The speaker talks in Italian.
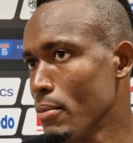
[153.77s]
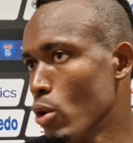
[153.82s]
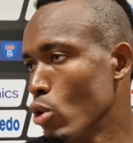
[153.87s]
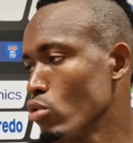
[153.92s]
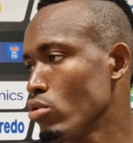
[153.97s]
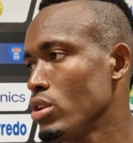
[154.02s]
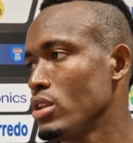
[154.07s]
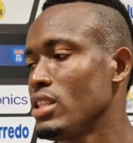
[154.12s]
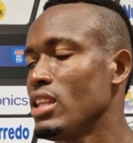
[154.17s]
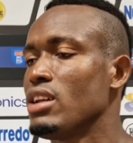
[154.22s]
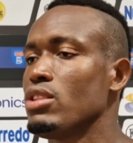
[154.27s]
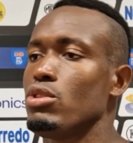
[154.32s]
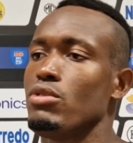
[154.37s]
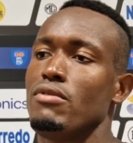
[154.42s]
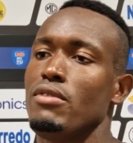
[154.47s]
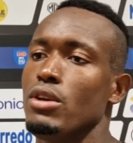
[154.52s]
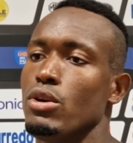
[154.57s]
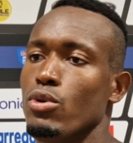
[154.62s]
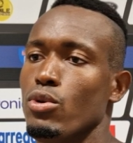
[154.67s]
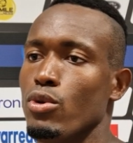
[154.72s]
ma ogni tanto
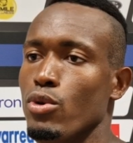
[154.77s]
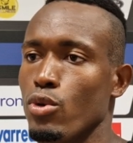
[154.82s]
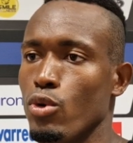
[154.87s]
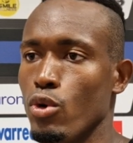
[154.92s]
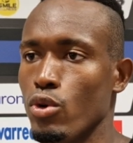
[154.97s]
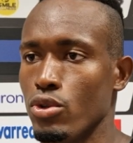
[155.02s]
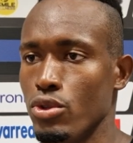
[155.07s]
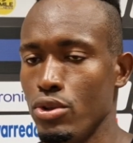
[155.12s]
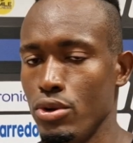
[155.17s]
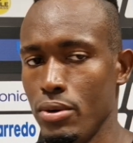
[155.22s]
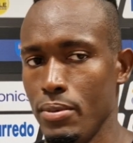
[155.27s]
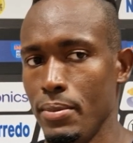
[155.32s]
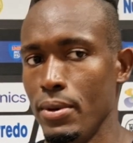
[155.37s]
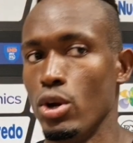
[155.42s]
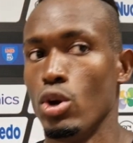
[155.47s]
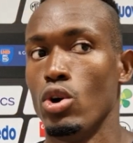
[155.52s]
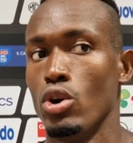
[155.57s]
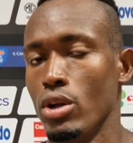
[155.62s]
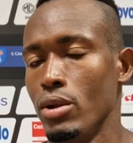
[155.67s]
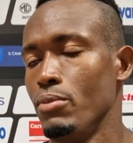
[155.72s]
vengo incontro,
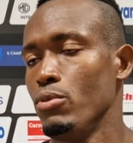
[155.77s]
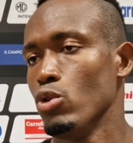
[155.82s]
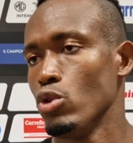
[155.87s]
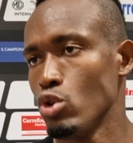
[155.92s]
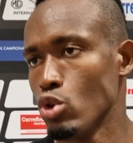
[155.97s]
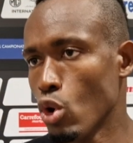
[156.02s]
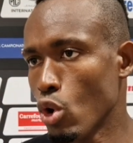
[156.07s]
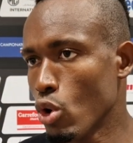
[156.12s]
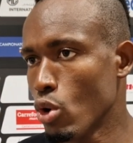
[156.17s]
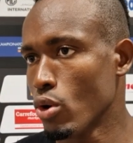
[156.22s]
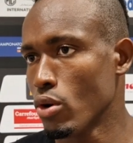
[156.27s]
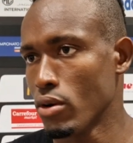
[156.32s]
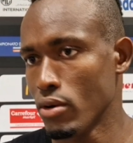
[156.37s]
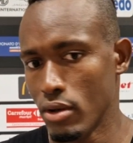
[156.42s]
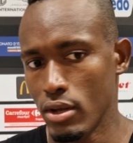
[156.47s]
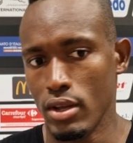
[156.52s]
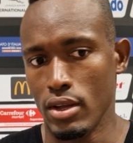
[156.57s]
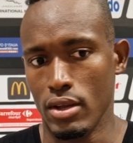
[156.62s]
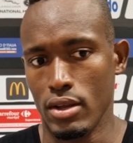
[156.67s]
però il mio gioco,